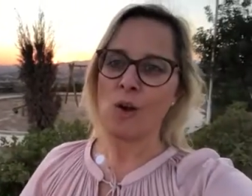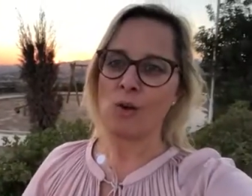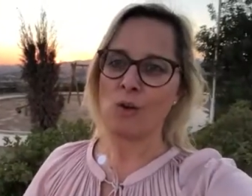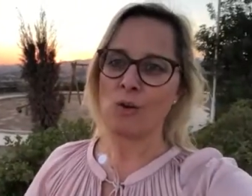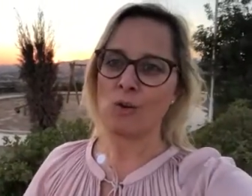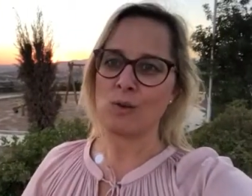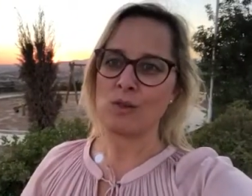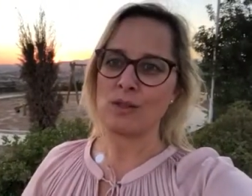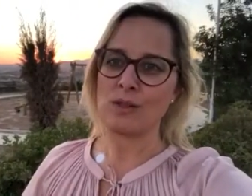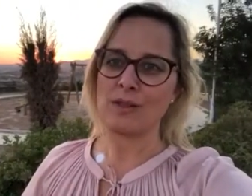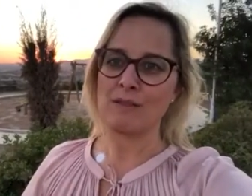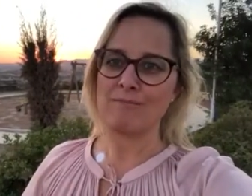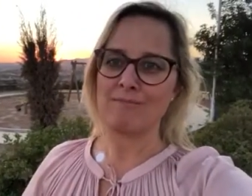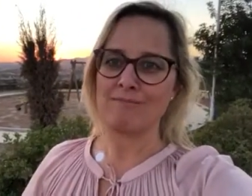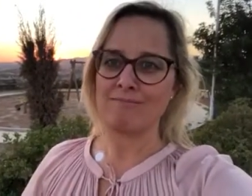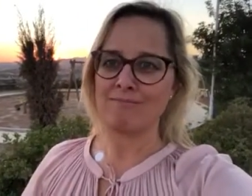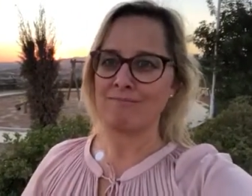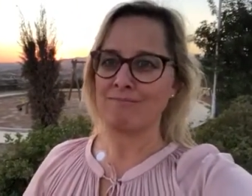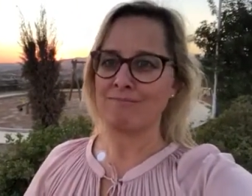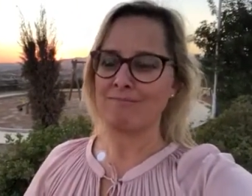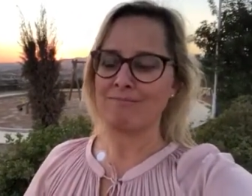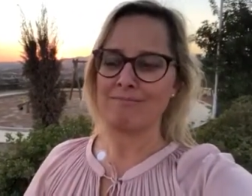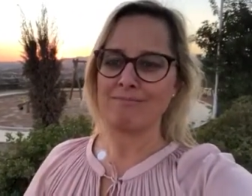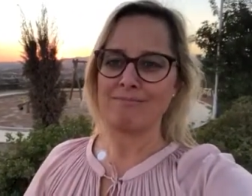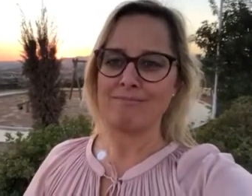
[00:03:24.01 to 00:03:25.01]
Und
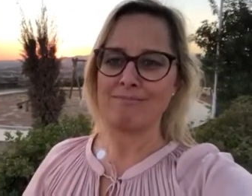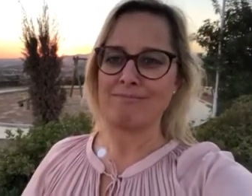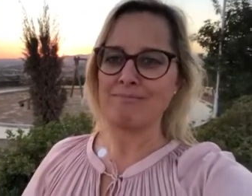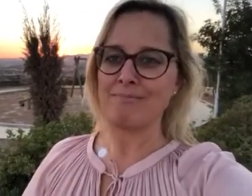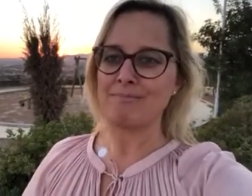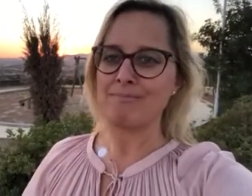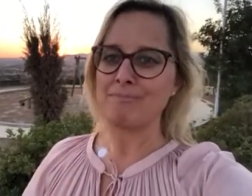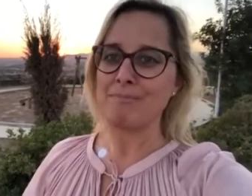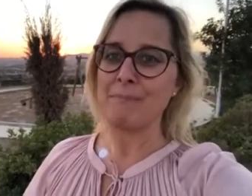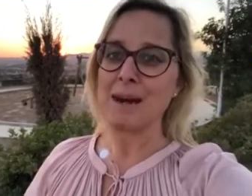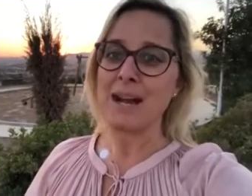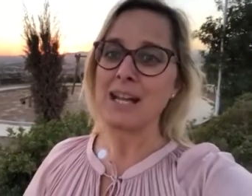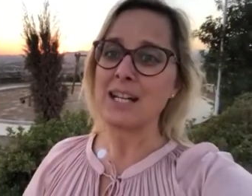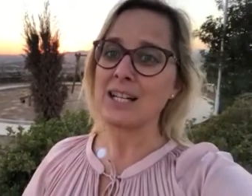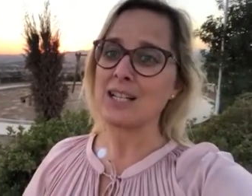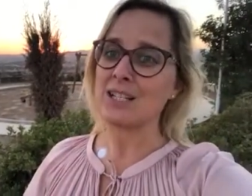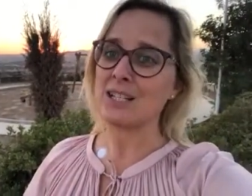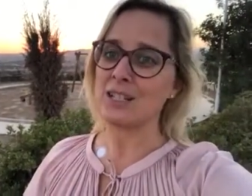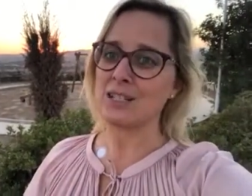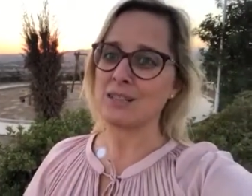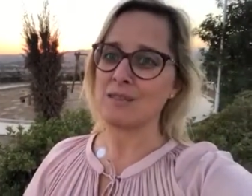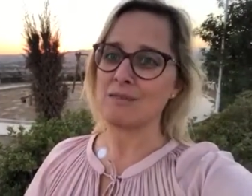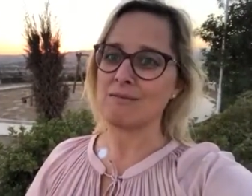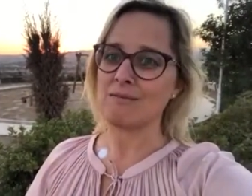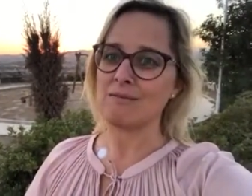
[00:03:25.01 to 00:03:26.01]
mach
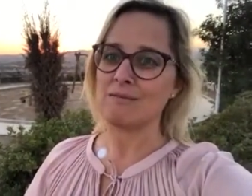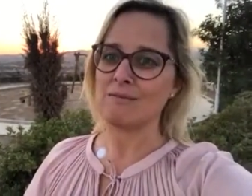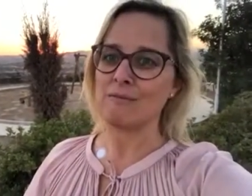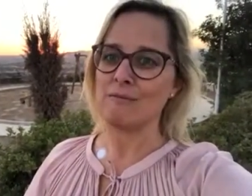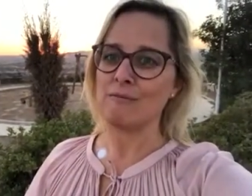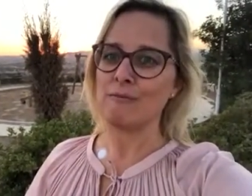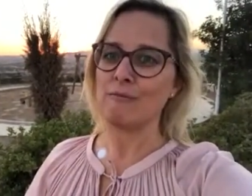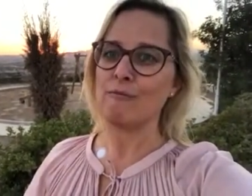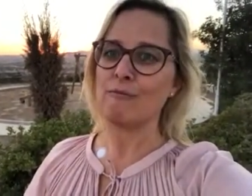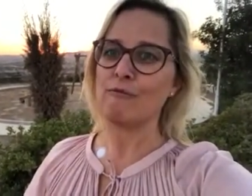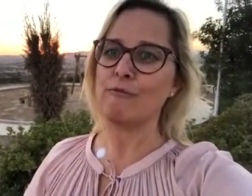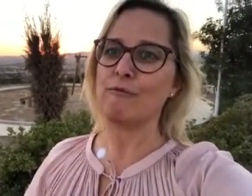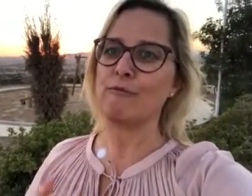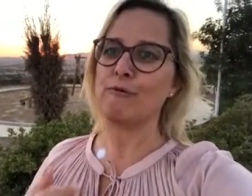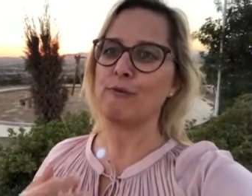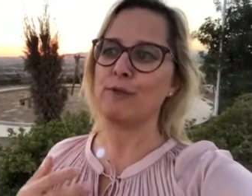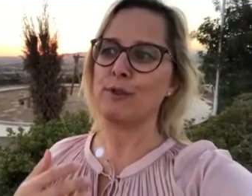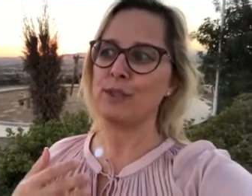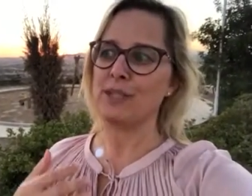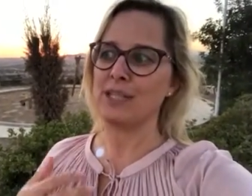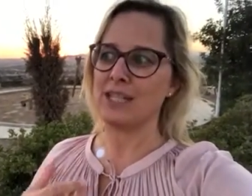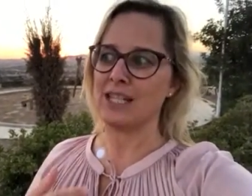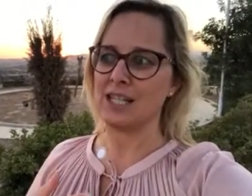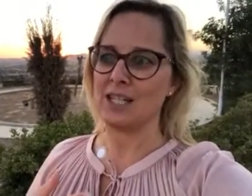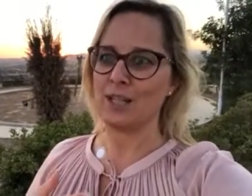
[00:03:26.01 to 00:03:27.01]
es
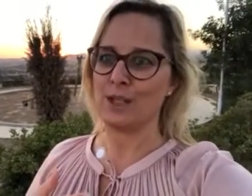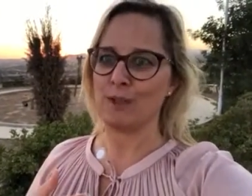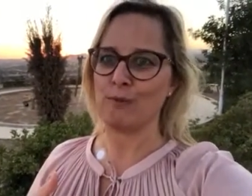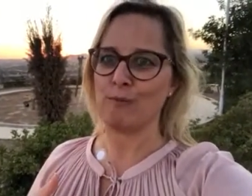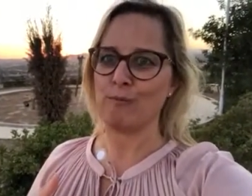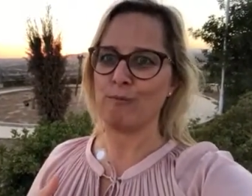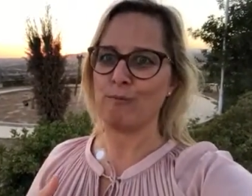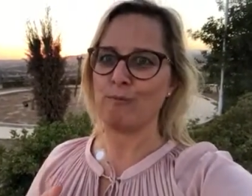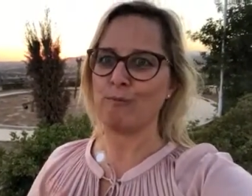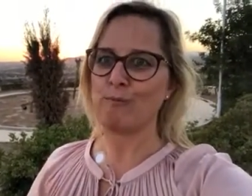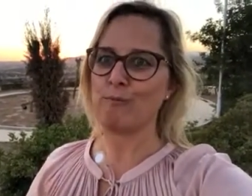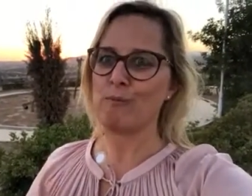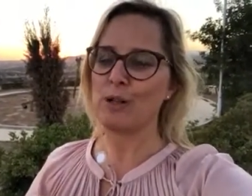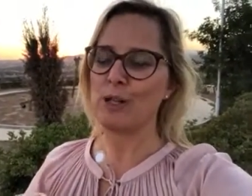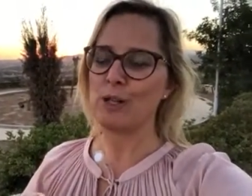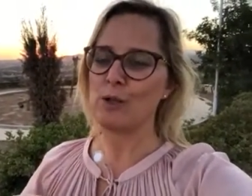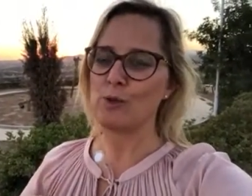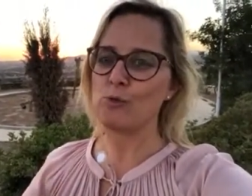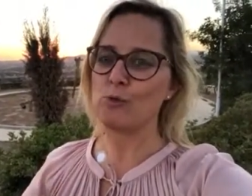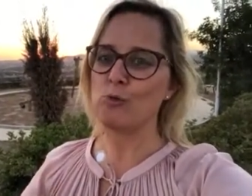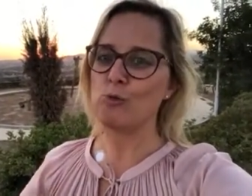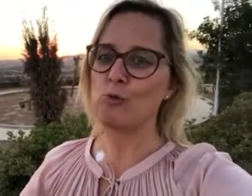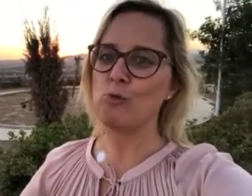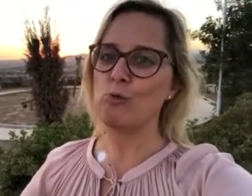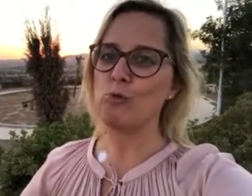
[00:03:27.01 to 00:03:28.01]
für dich, weil
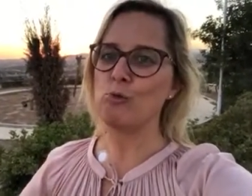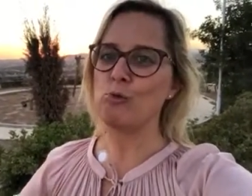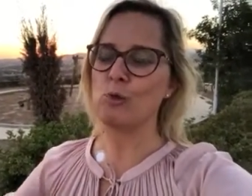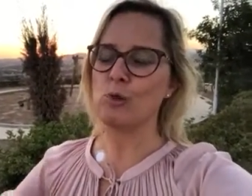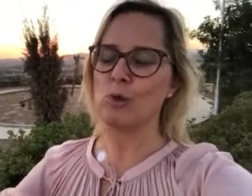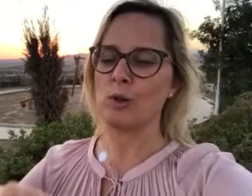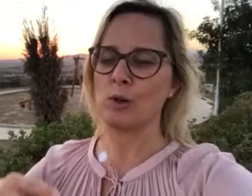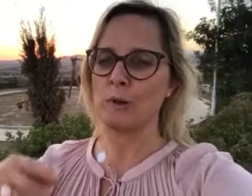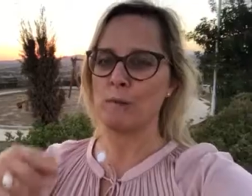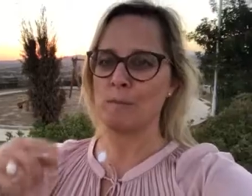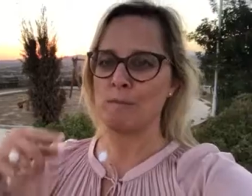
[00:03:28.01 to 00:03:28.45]
du